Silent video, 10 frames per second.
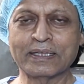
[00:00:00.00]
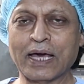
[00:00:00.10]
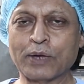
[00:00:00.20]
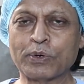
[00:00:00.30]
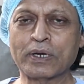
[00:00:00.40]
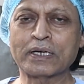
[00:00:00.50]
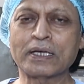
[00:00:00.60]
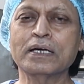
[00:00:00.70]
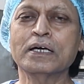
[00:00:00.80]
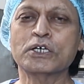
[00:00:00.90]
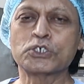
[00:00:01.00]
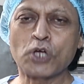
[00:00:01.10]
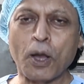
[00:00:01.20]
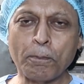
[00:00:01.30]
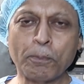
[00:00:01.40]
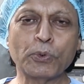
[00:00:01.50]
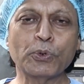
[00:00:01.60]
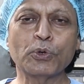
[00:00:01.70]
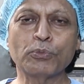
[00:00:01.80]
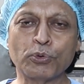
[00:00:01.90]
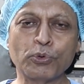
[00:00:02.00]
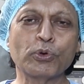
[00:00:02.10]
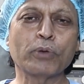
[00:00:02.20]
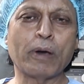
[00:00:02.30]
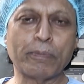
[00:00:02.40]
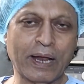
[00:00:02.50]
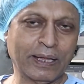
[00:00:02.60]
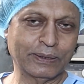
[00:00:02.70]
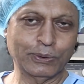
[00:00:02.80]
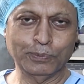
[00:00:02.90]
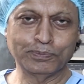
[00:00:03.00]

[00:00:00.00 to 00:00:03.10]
ধারণাটা সম্পূর্ণ ভুল বা ভ্রান্ত